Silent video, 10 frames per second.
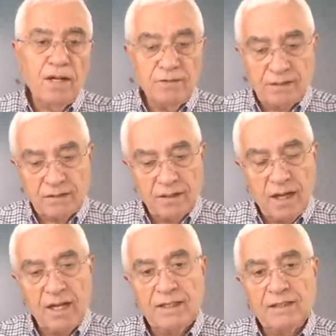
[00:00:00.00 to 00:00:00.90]
Evet,
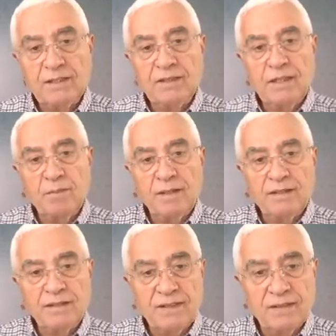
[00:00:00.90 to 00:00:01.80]
ayetin demek
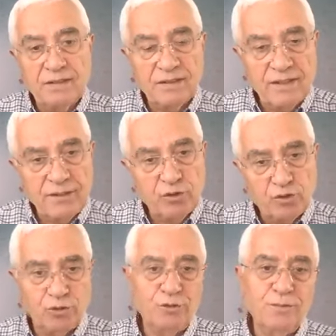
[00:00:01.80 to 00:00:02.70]
istediği şey
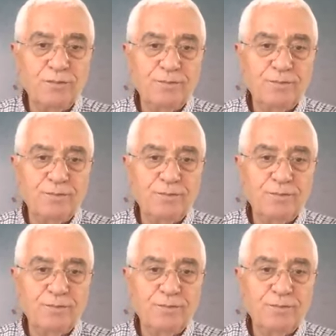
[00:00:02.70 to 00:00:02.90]
şu.